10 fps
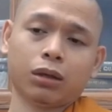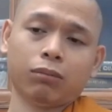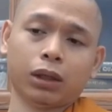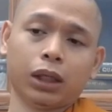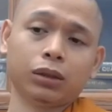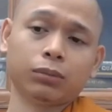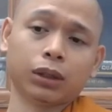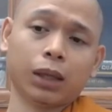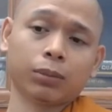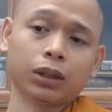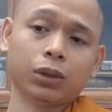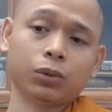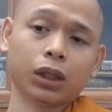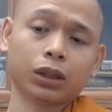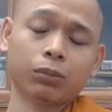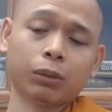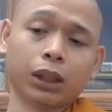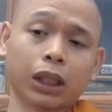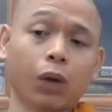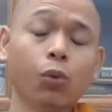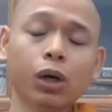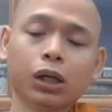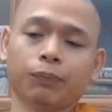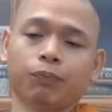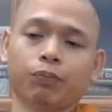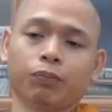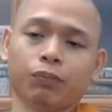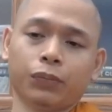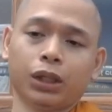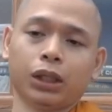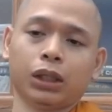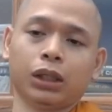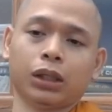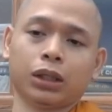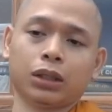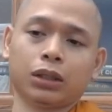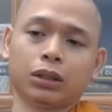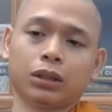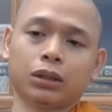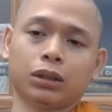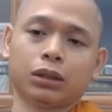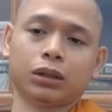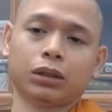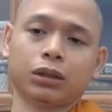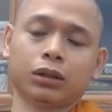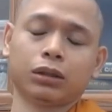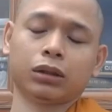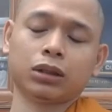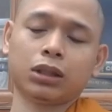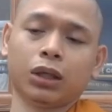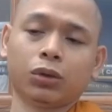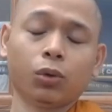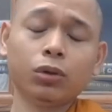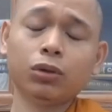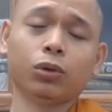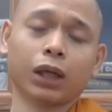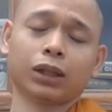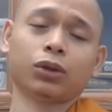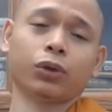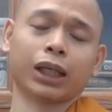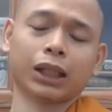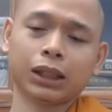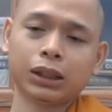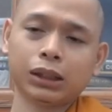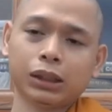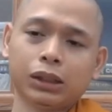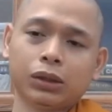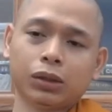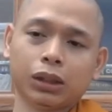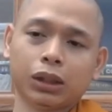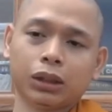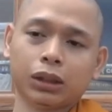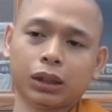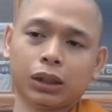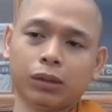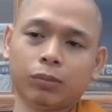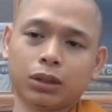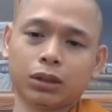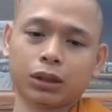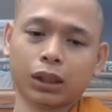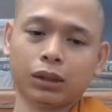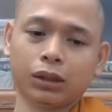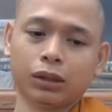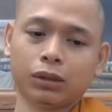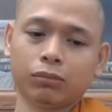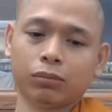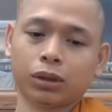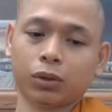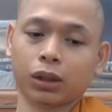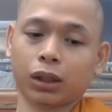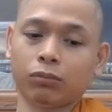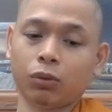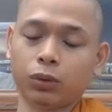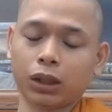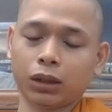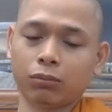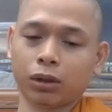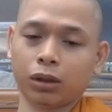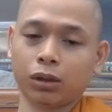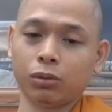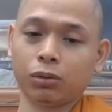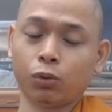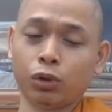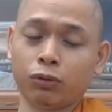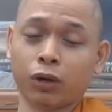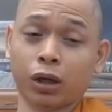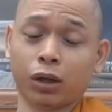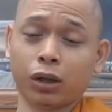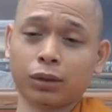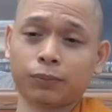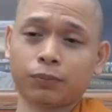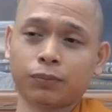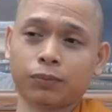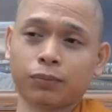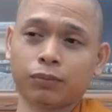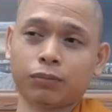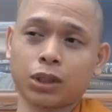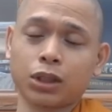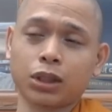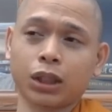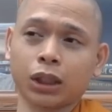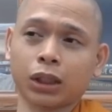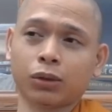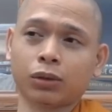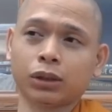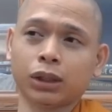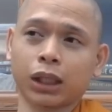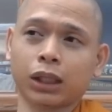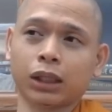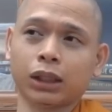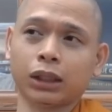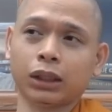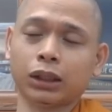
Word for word: mà nếu như mình đem cái nghêu chết đó mà mình nấu á, thì nó nó sẽ thúi luôn cả cái nồi canh cho nên là khi mà sư thấy cái nồi canh múc lên mà nghiêu có nguyên vỏ mà sư nhìn cái con người này